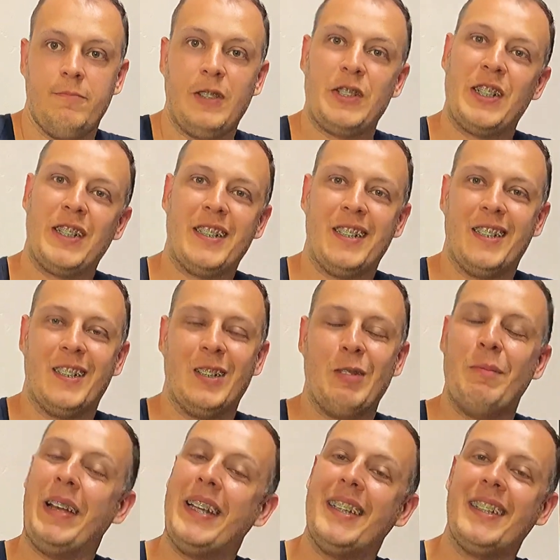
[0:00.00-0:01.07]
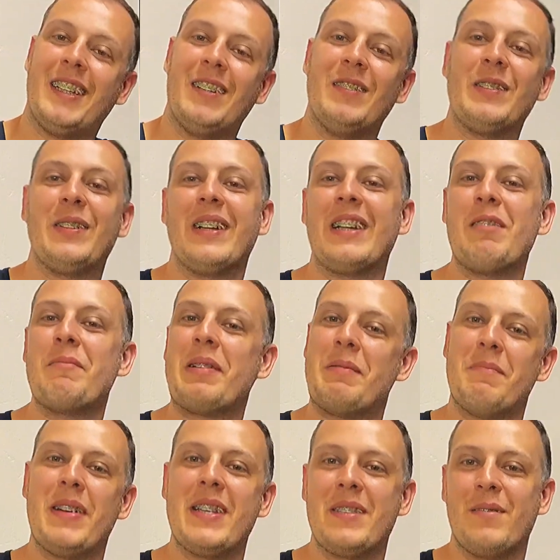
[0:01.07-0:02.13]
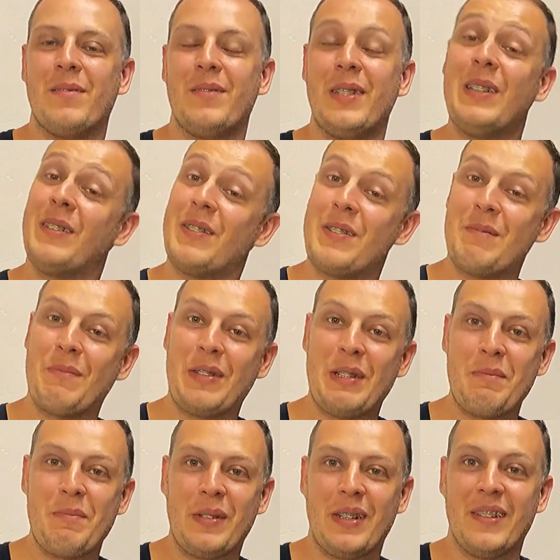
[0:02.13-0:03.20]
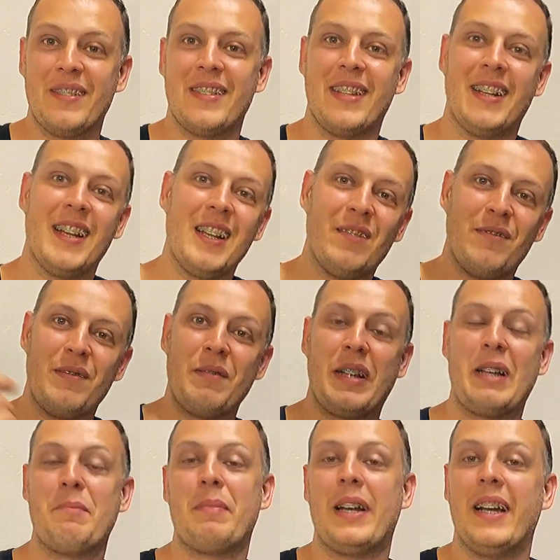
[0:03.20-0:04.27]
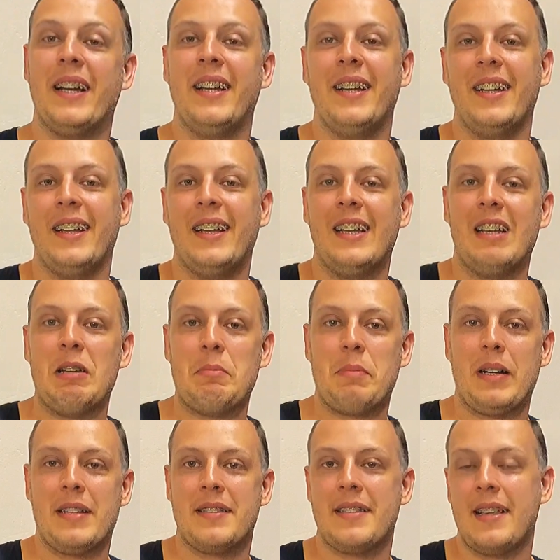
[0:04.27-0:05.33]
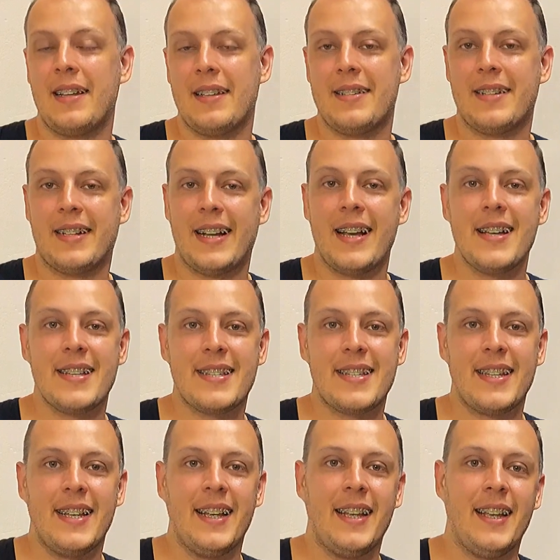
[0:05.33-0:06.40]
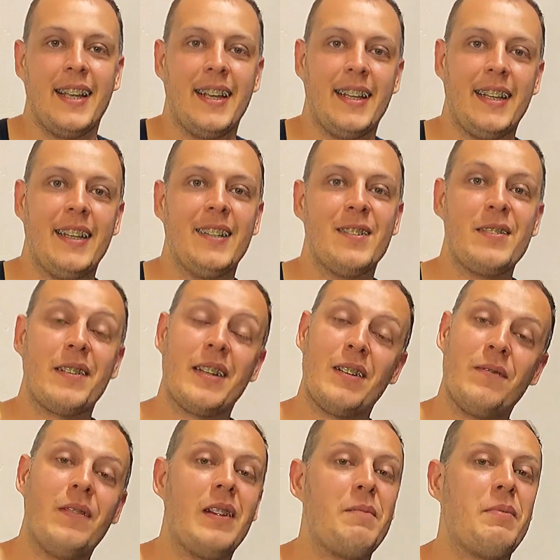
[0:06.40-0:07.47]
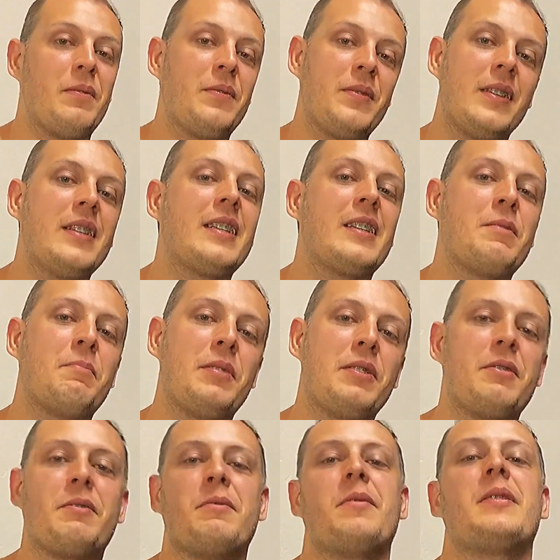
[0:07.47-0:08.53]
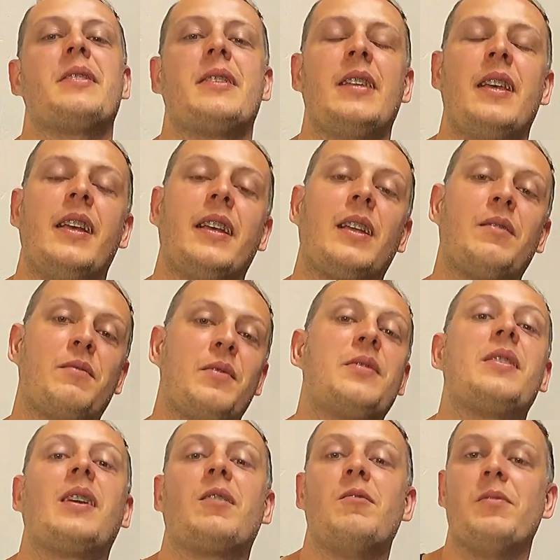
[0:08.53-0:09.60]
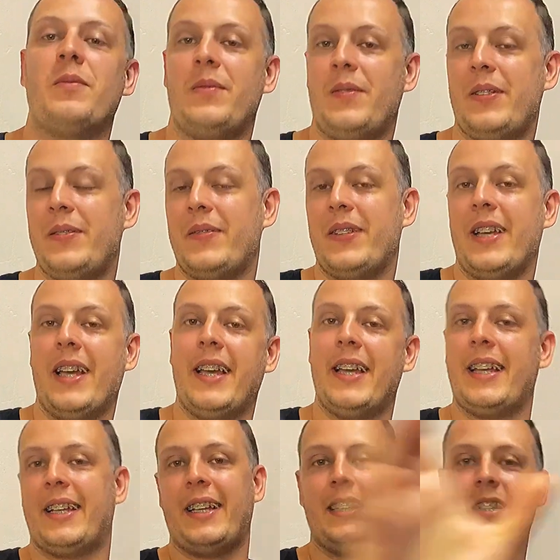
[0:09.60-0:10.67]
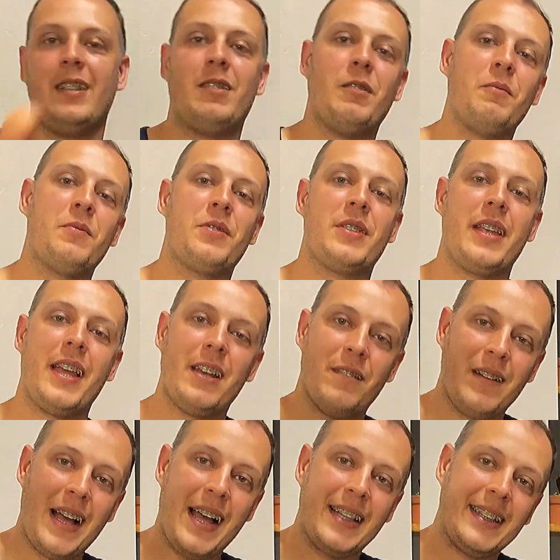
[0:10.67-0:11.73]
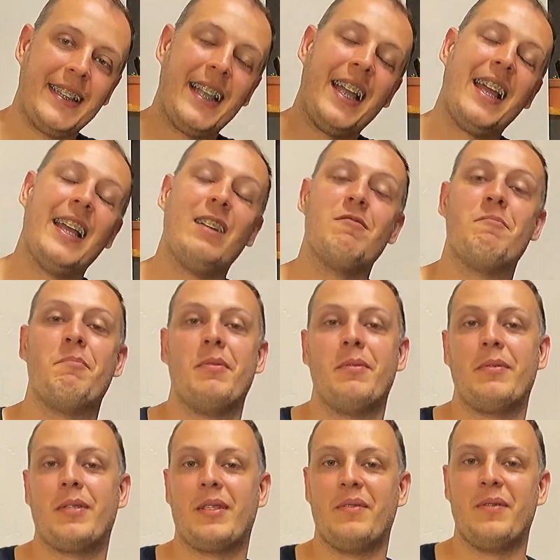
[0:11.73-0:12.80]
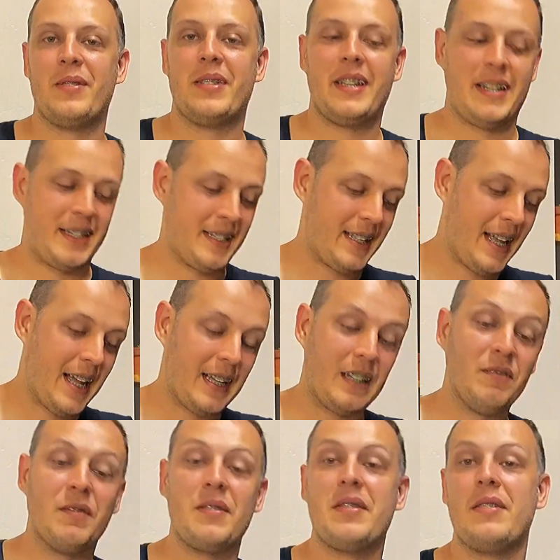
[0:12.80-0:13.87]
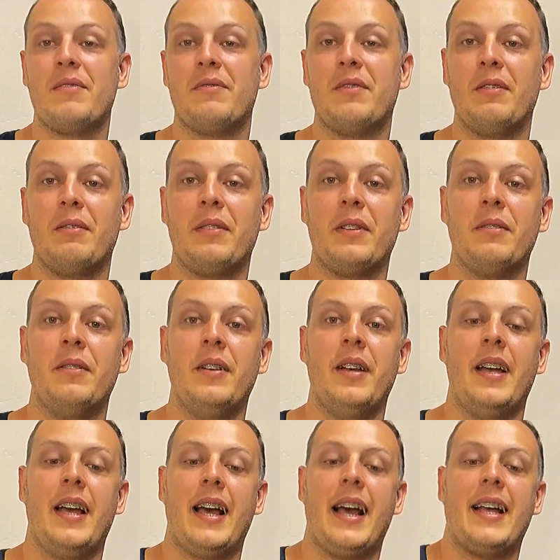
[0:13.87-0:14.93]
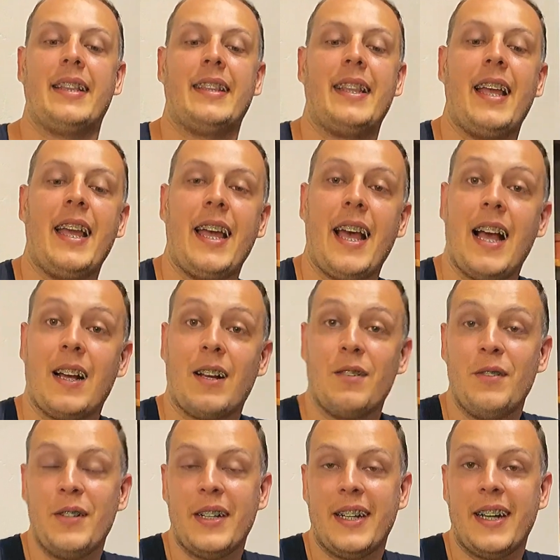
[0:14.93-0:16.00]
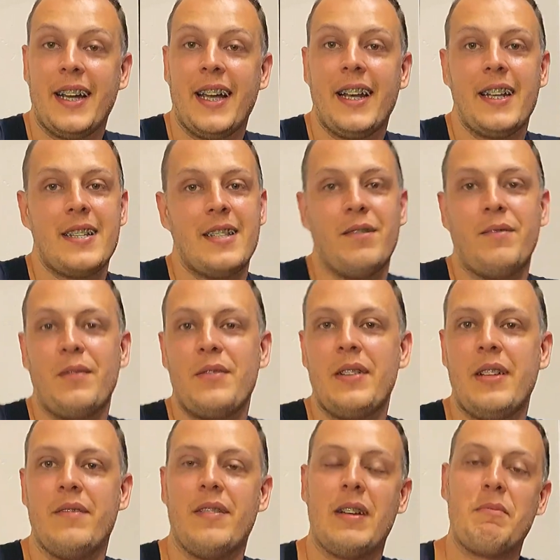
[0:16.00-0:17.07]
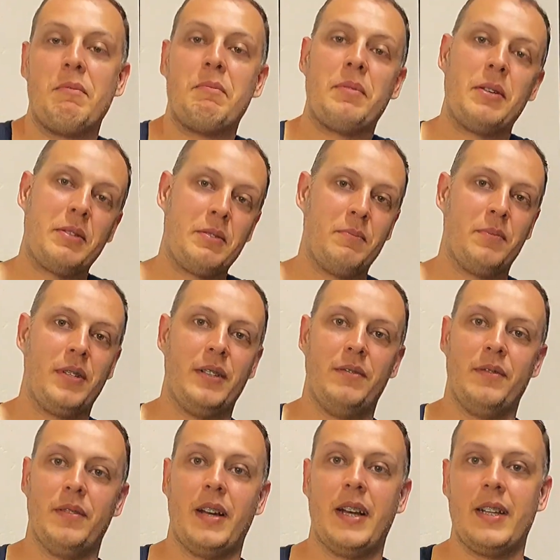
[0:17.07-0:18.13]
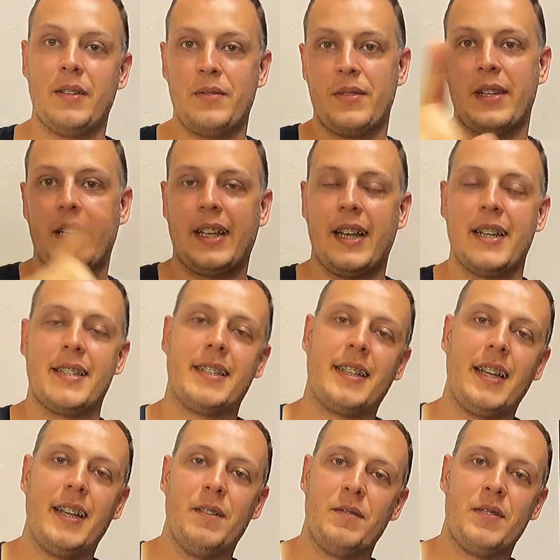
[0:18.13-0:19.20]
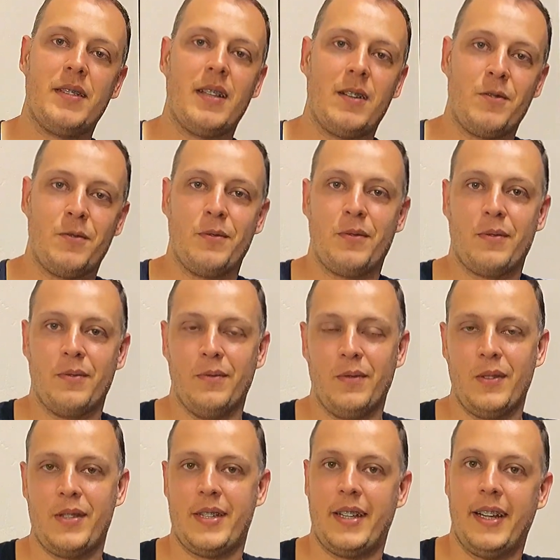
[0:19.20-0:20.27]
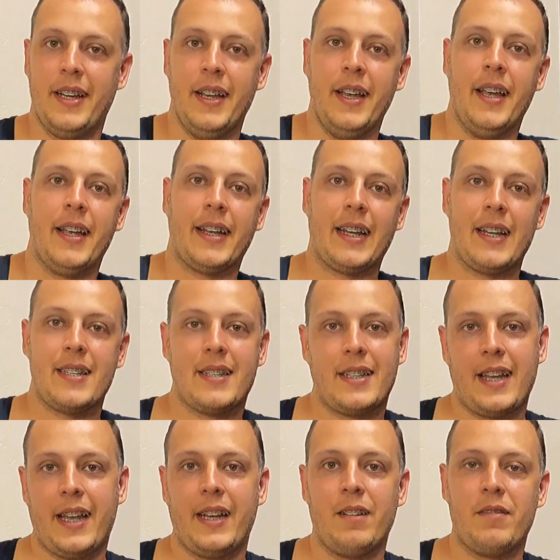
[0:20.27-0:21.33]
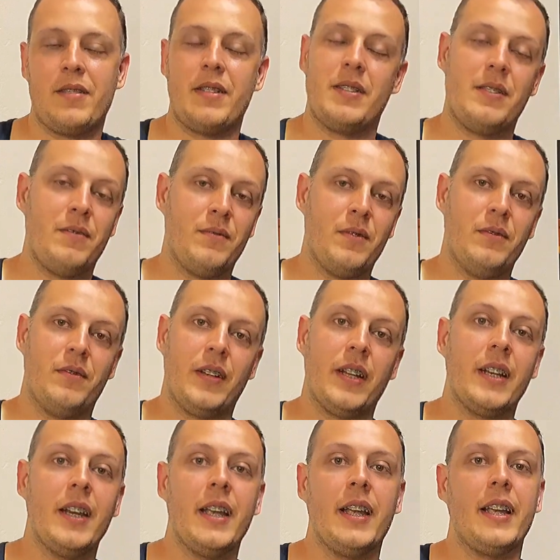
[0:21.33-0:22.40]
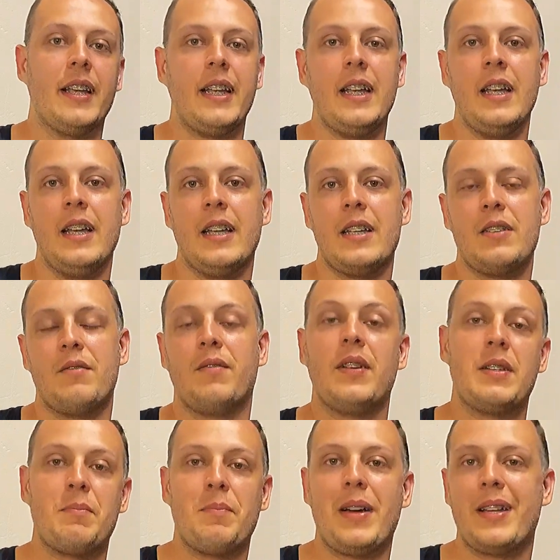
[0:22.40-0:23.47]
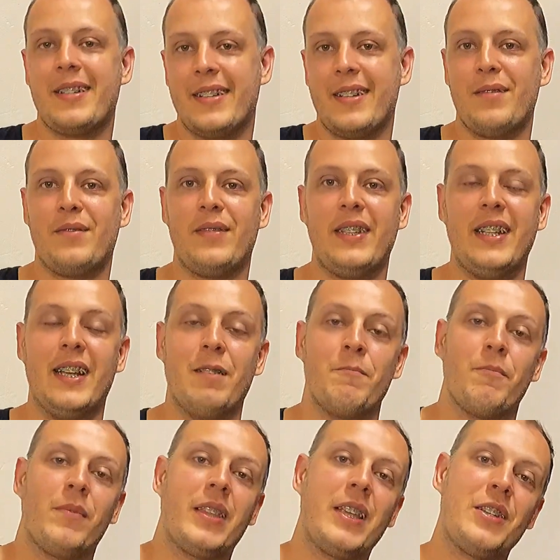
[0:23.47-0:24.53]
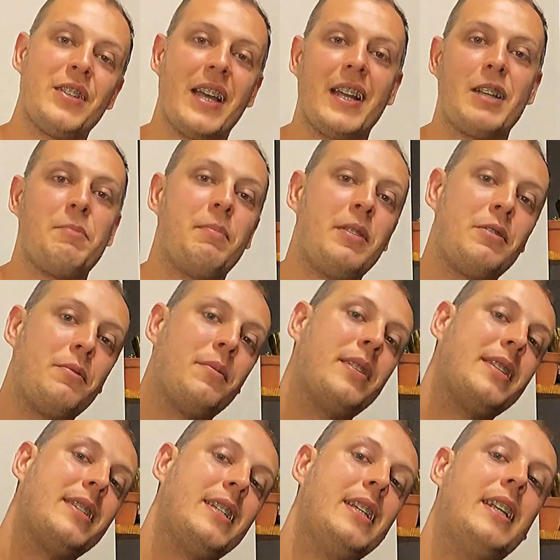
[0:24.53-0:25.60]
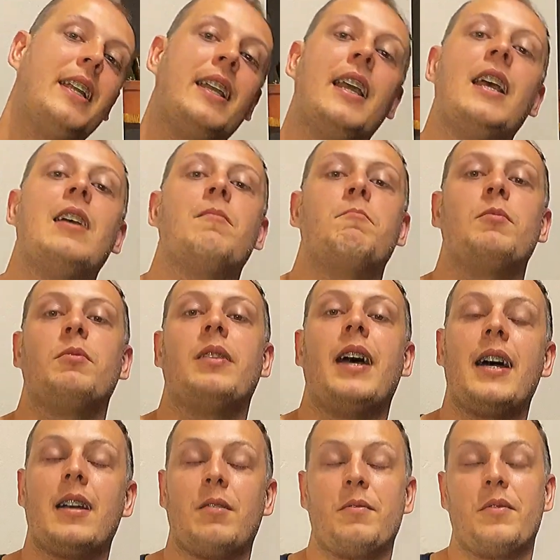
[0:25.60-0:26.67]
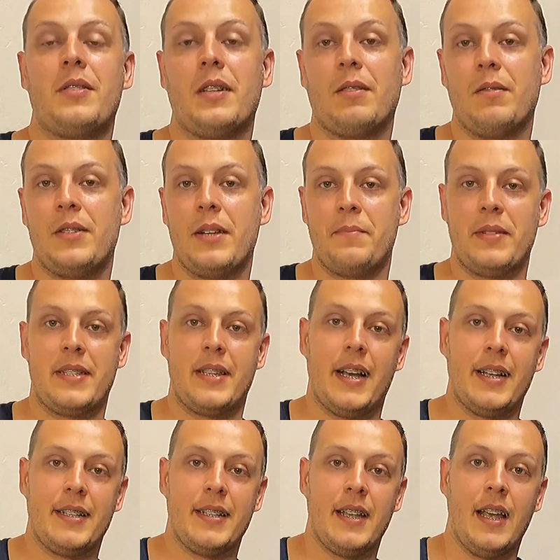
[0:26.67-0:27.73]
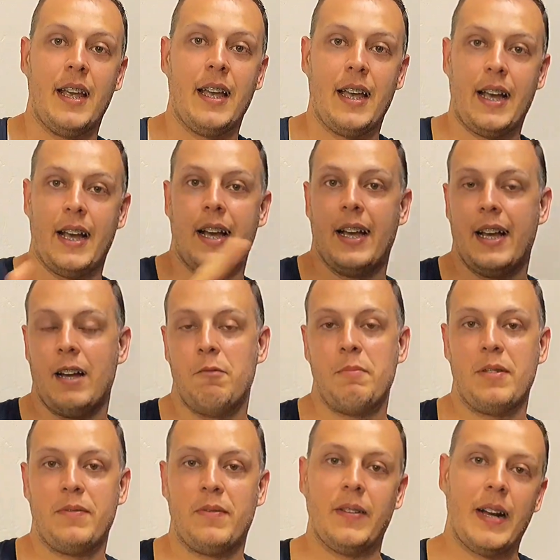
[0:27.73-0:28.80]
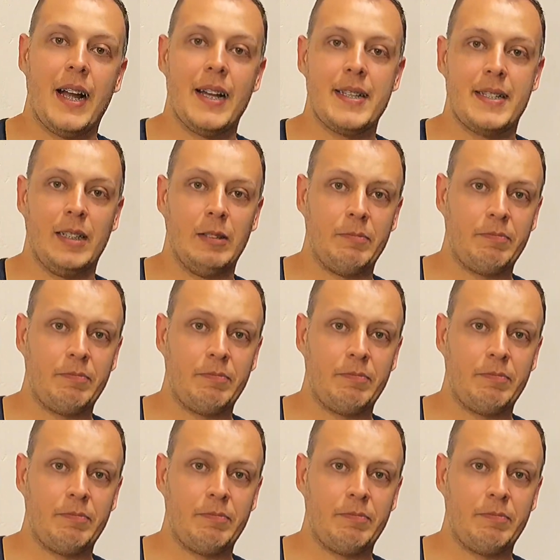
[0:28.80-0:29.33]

Gente, tudo bem? Então, tô aqui para mais um vídeo. Hoje eu mudei um pouquinho o cenário, vim aqui para a sala de casa. E hoje eu quero falar para vocês que as pessoas que você convive e que te trouxeram até o ponto que você está, que você evoluiu até agora, elas não vão te levar para o próximo nível, a não ser que elas queiram estar junto com você, que elas queiram se desenvolver. E isso faz parte da vida, deixar as pessoas irem, mudar o ciclo de amizades. Há uma frase